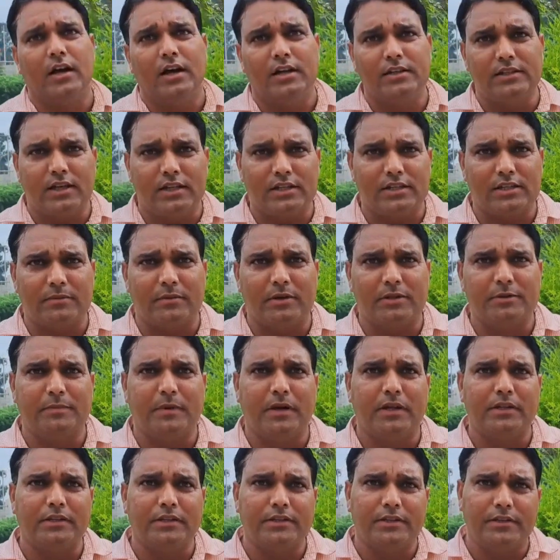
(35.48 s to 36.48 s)
आजाद समाज
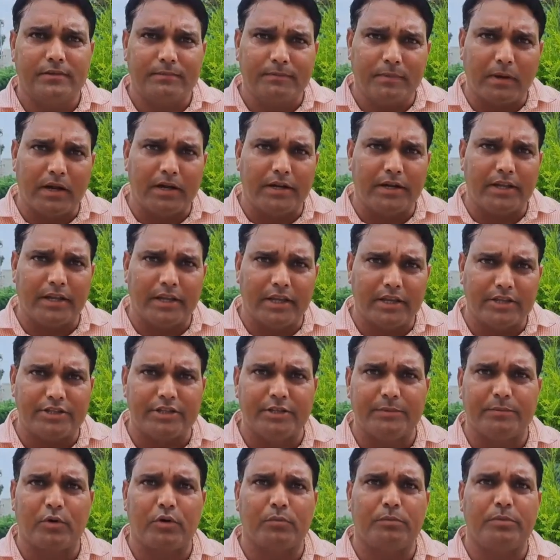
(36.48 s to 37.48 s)
पार्टी के
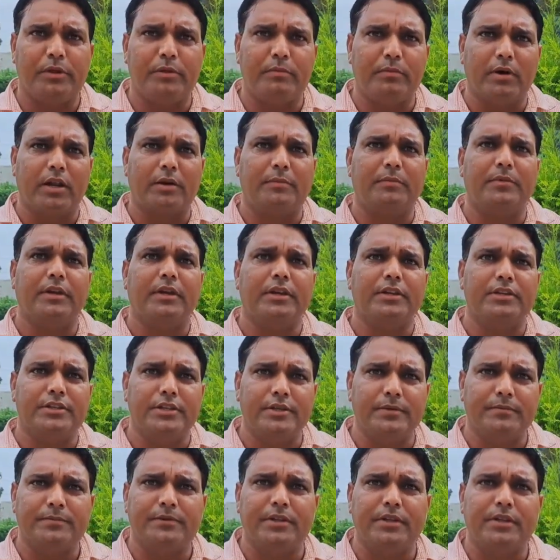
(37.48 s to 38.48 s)
चीफ और भीम आर्मी के
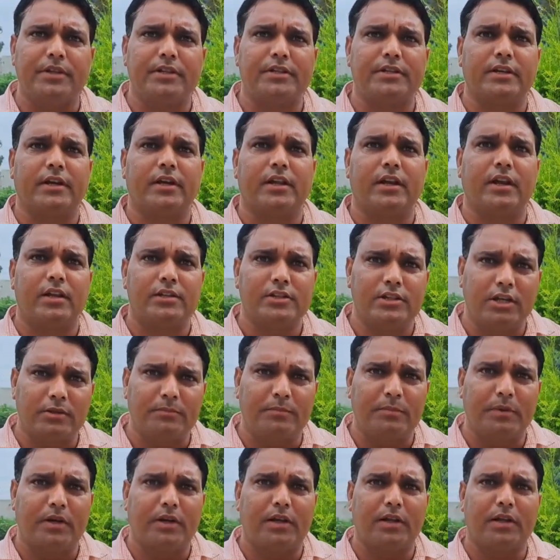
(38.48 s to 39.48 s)
चीफ चंद्रशेखर आजाद
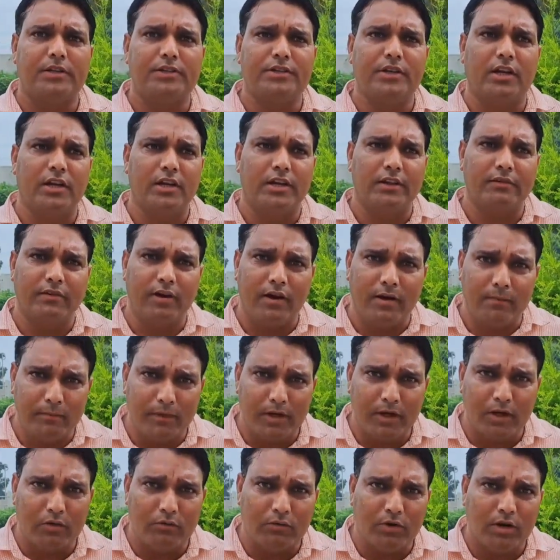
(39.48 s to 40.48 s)
पर कल जानलेवा
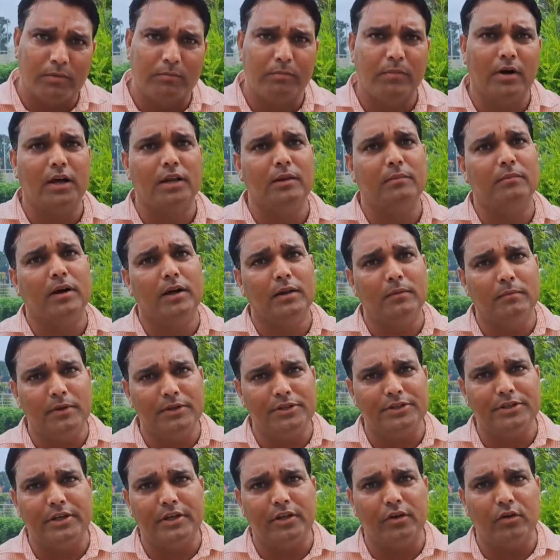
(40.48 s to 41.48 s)
हमला हुआ बाल बाल
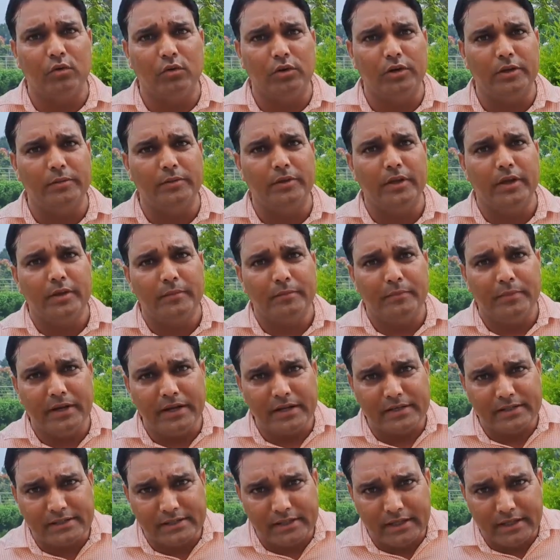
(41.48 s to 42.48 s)
बचे गोली
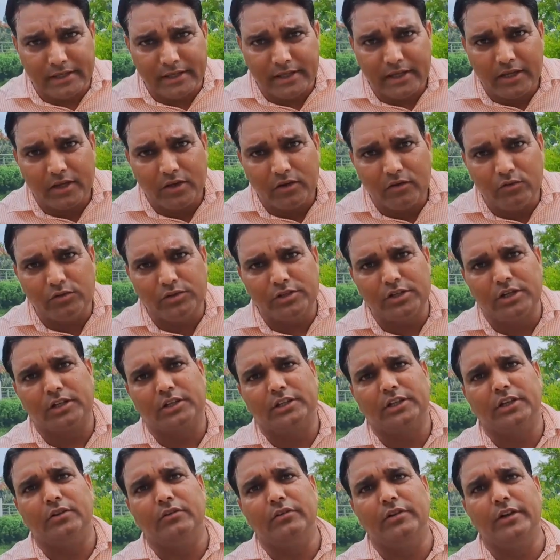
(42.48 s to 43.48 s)
पेट से
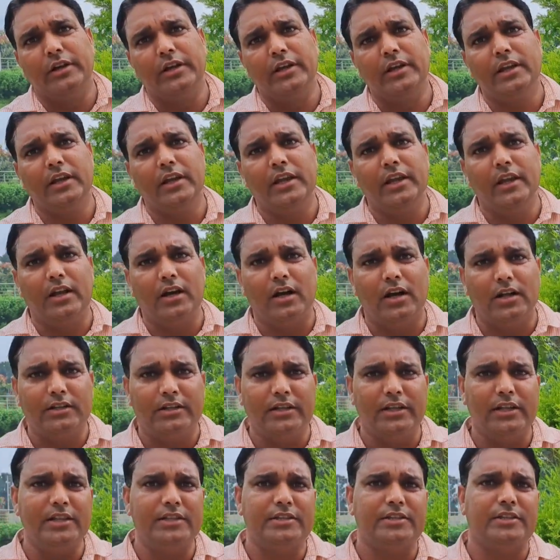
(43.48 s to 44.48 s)
गुजरते हुए गई एक आध
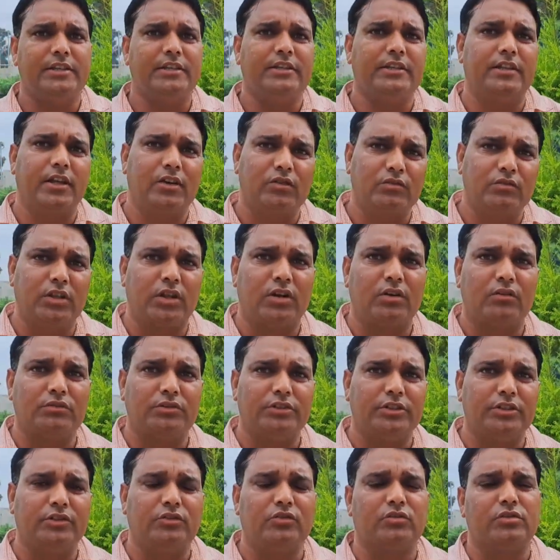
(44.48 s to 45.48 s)
इंच इधर उधर
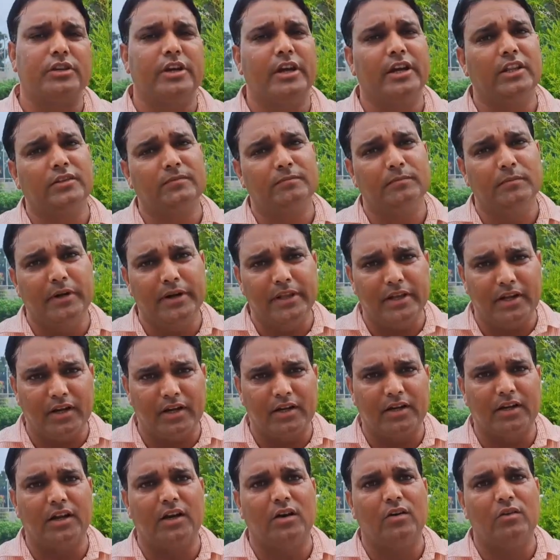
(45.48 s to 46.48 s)
होती तो शायद बड़ी
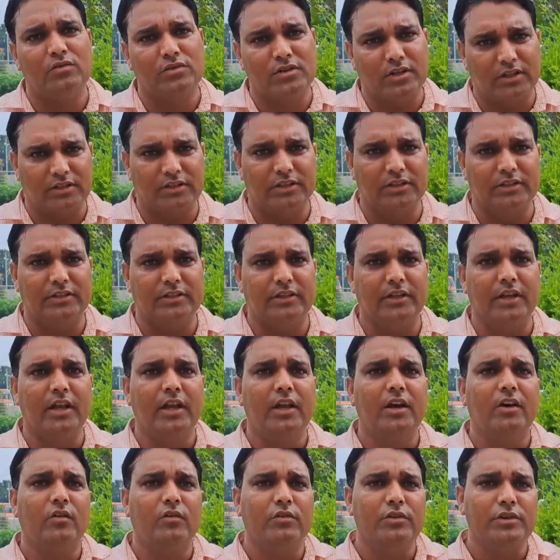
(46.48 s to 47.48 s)
घटना हो सकती थी
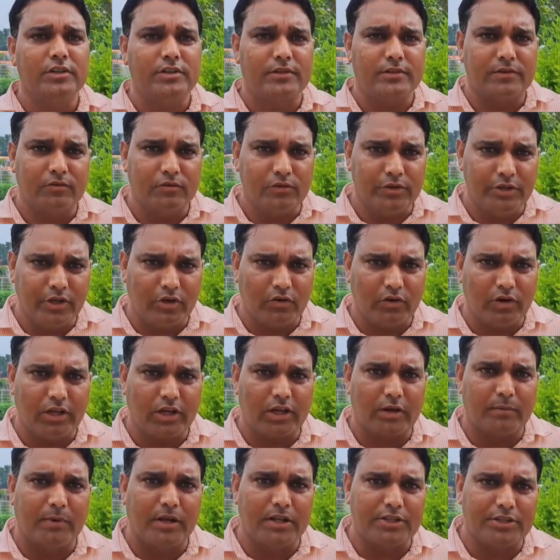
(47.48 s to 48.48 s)
उन्हीं को
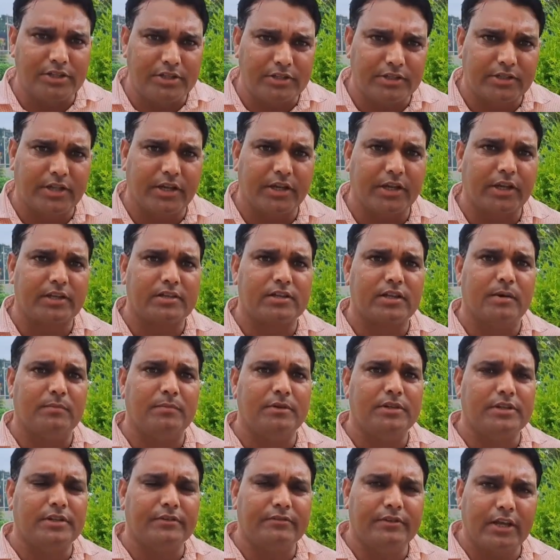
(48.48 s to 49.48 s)
लेकर बातचीत करेंगे
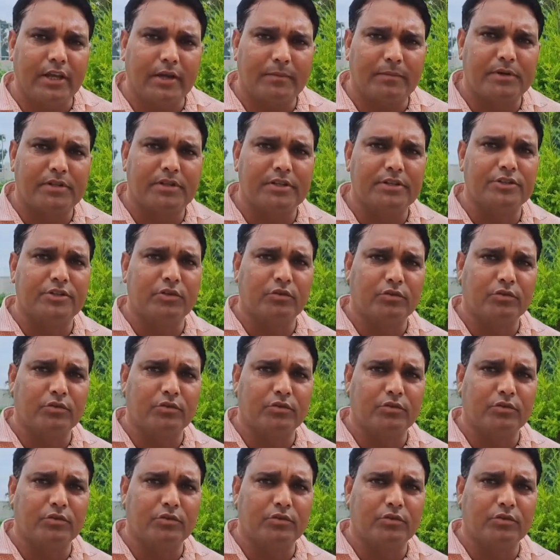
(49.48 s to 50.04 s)
शामली से विधायक प्रसन्न